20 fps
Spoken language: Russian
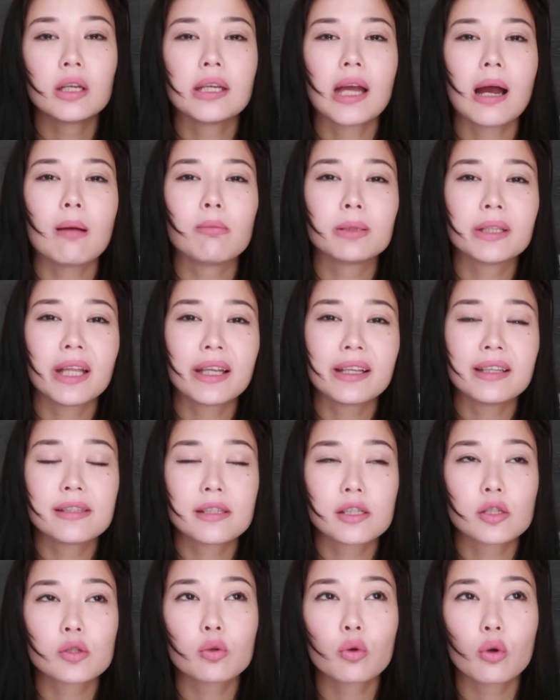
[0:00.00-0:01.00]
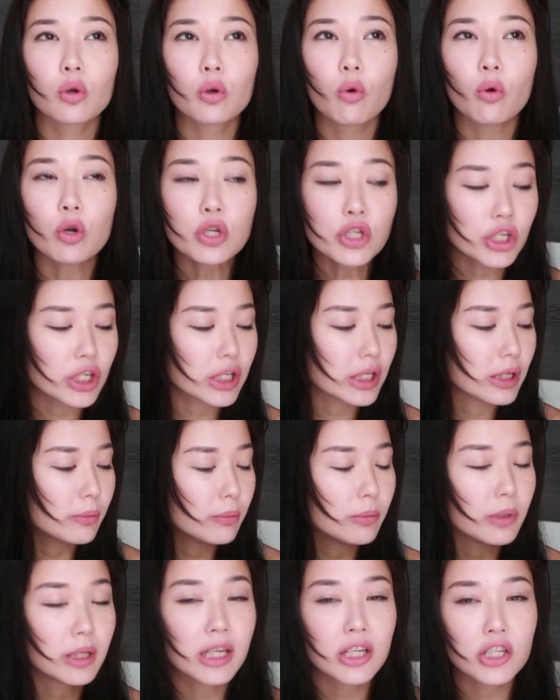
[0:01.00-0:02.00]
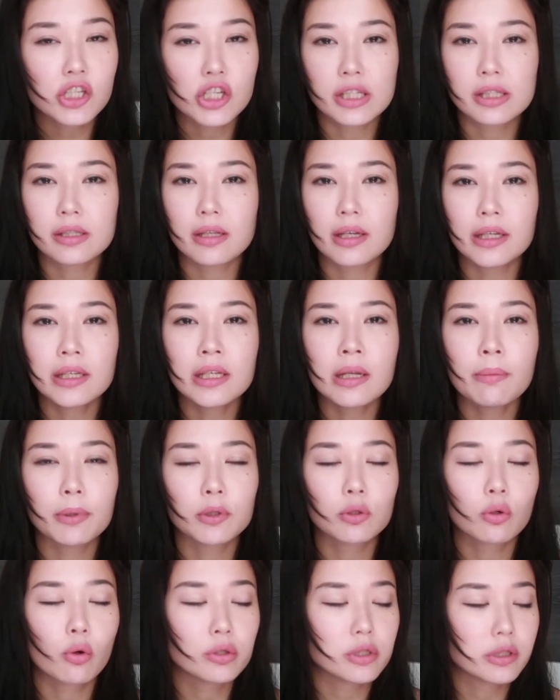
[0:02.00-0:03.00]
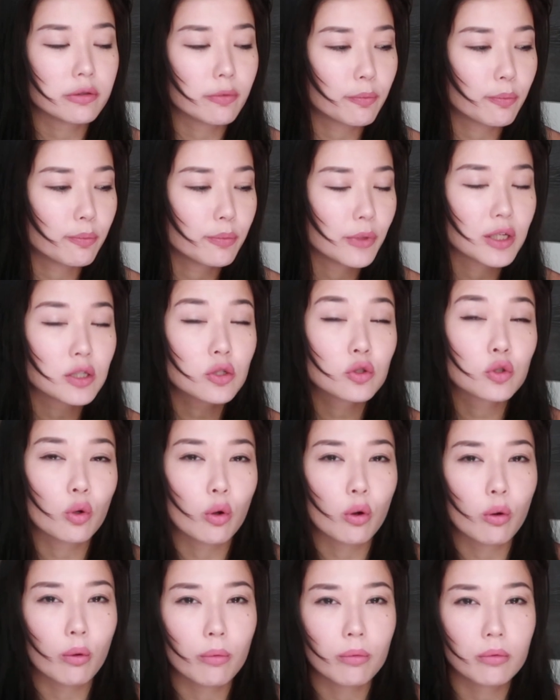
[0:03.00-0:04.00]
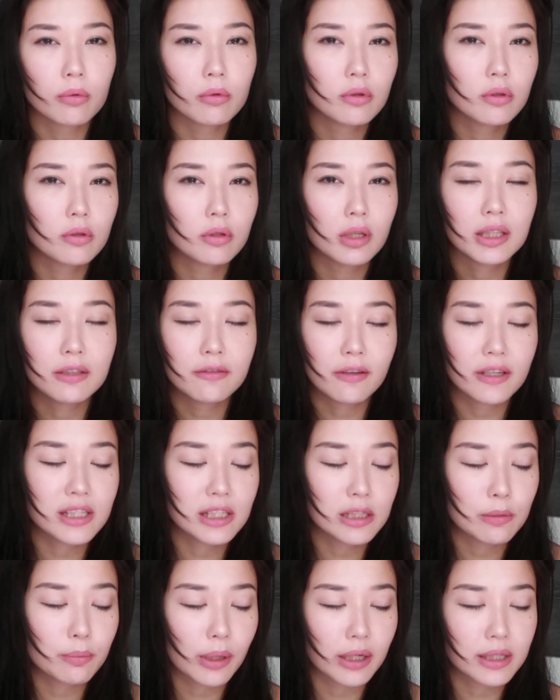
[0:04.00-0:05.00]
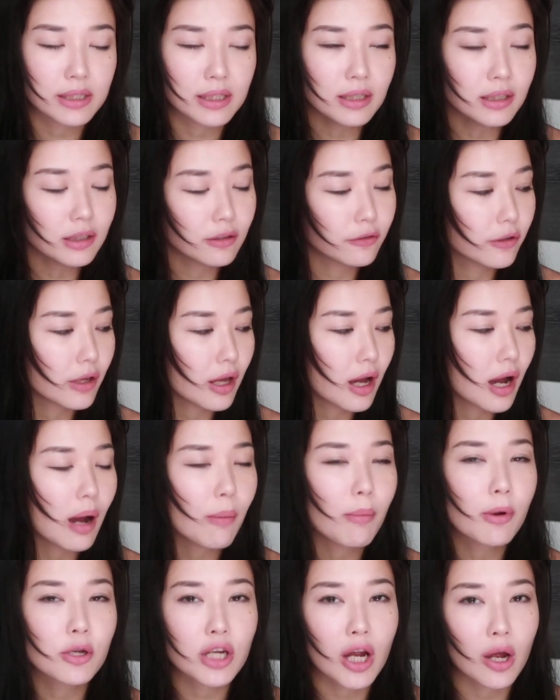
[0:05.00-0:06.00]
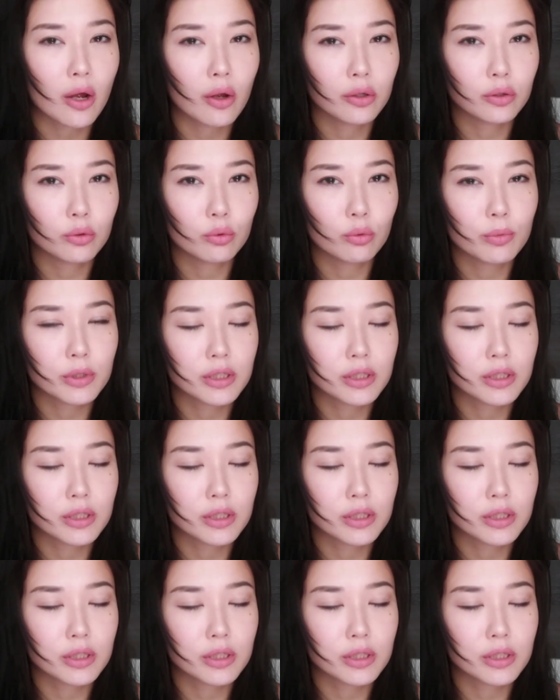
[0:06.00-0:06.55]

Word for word: Я обладательница сухой кожи, и мне чистая линия подходит на 100% на 200%. Я обожаю эту